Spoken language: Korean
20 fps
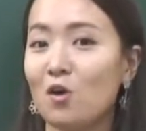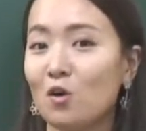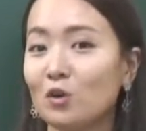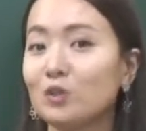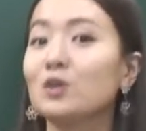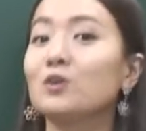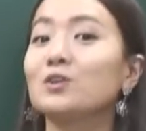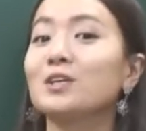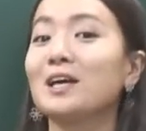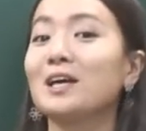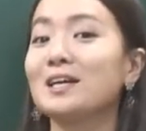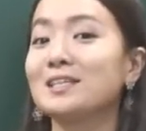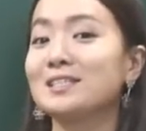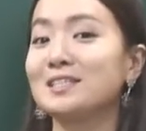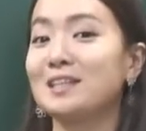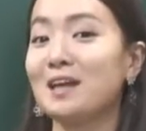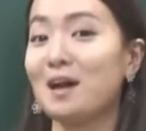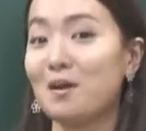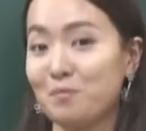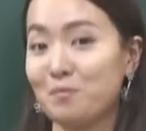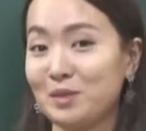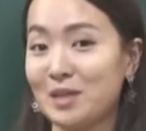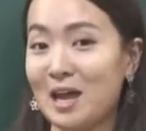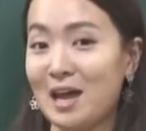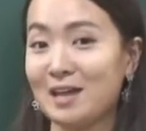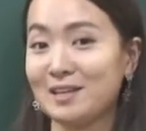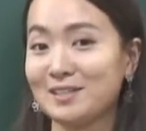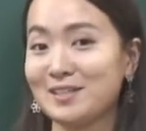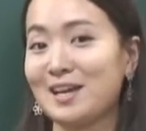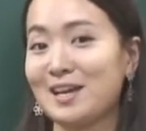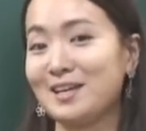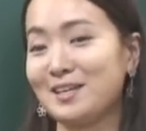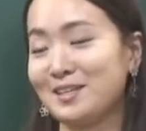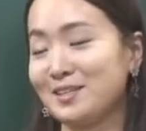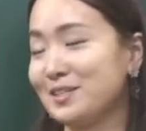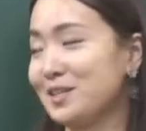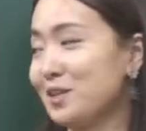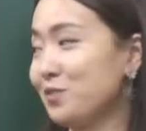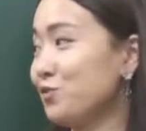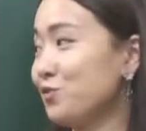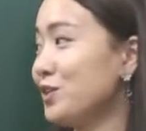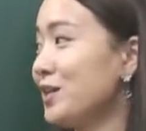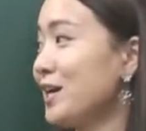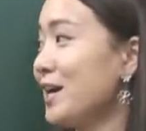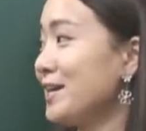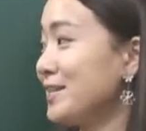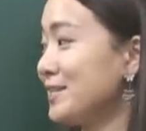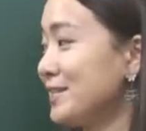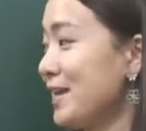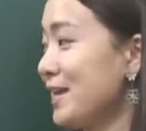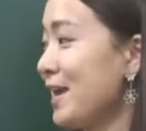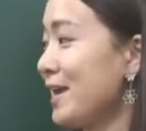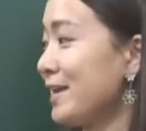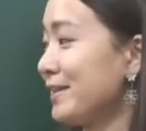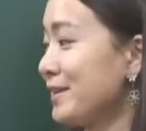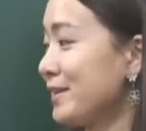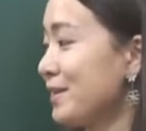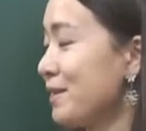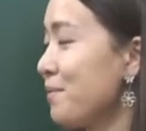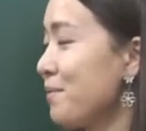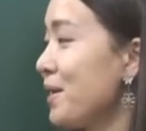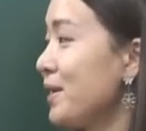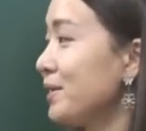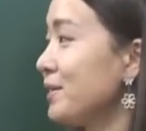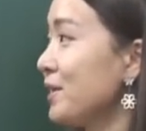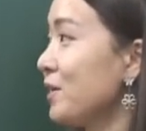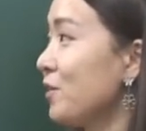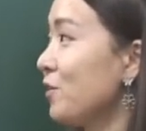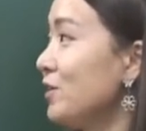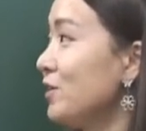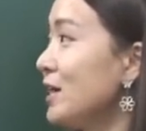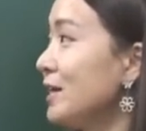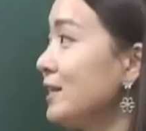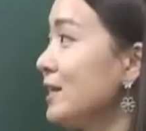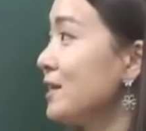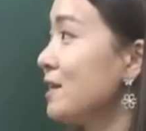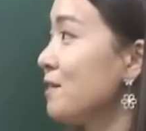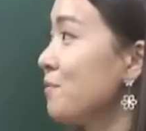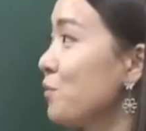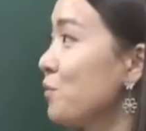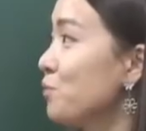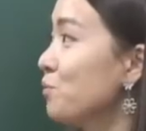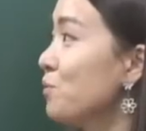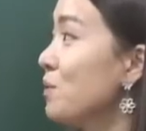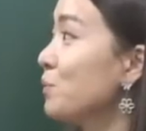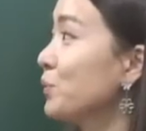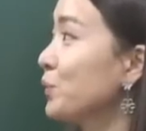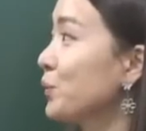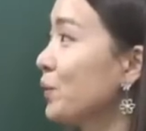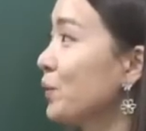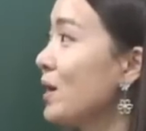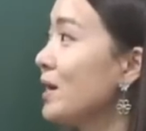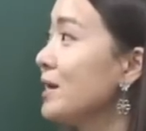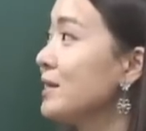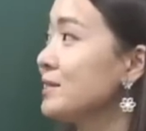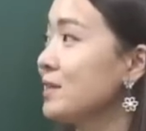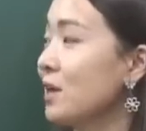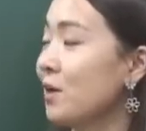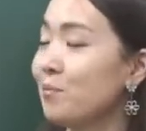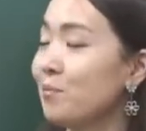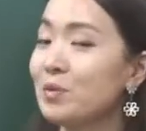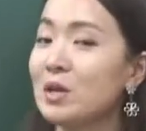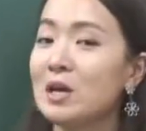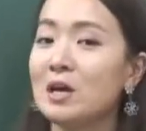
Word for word: 어디 어디까지 갑니다. 자, 이제 우리가 이제 대답해야 될 거를 하나하나 공부해 보도록 하겠어요.